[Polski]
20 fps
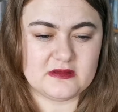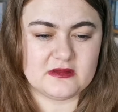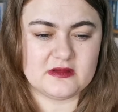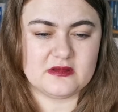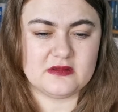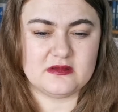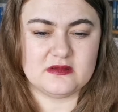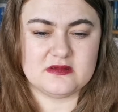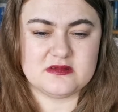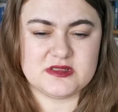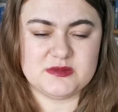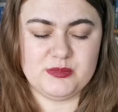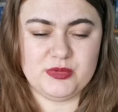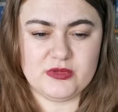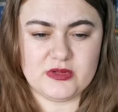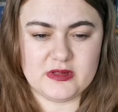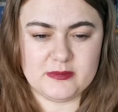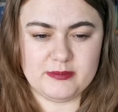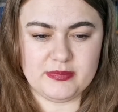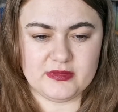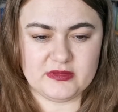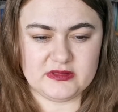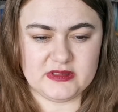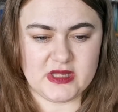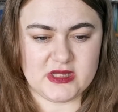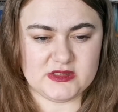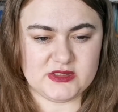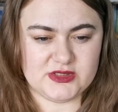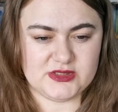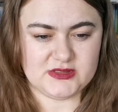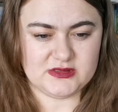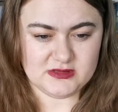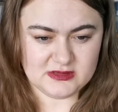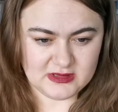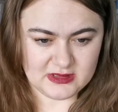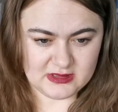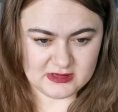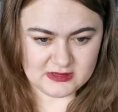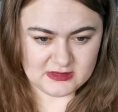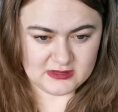yy, zbiór reportaży
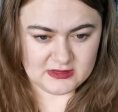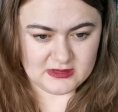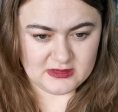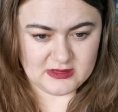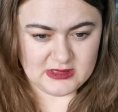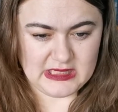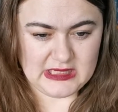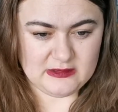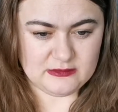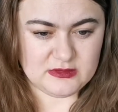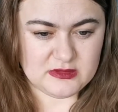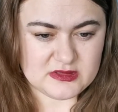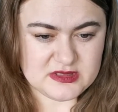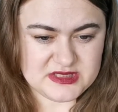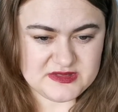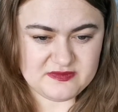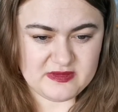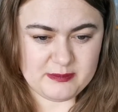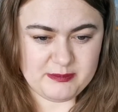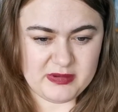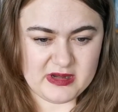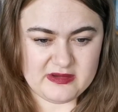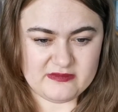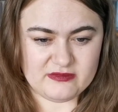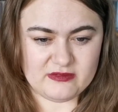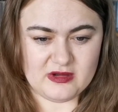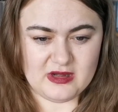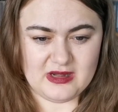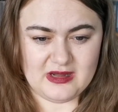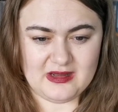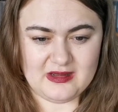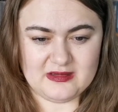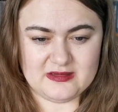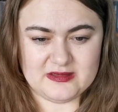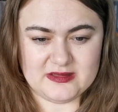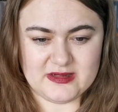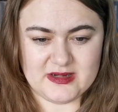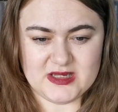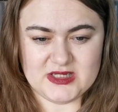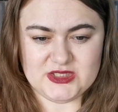autorstwa Pawła
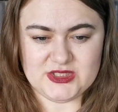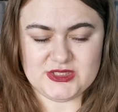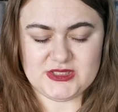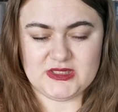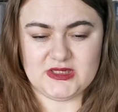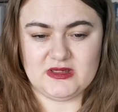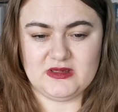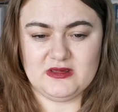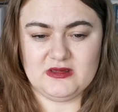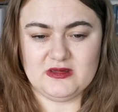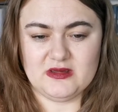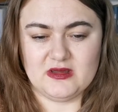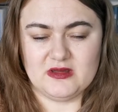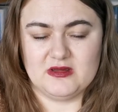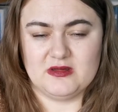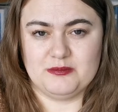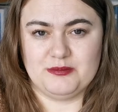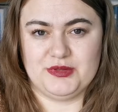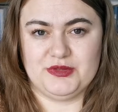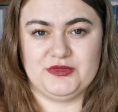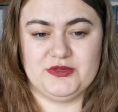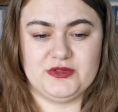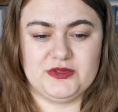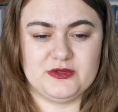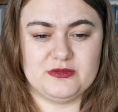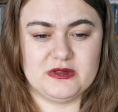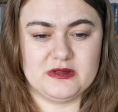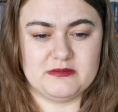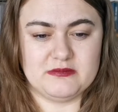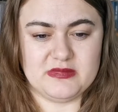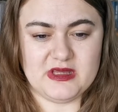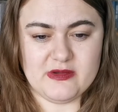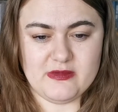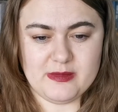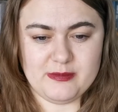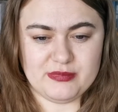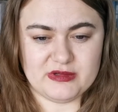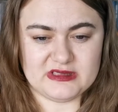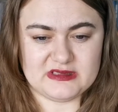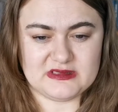Reszki pod tytułem
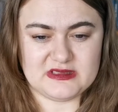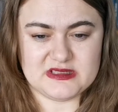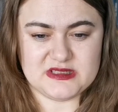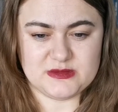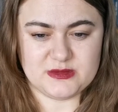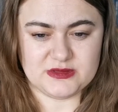Białe płatki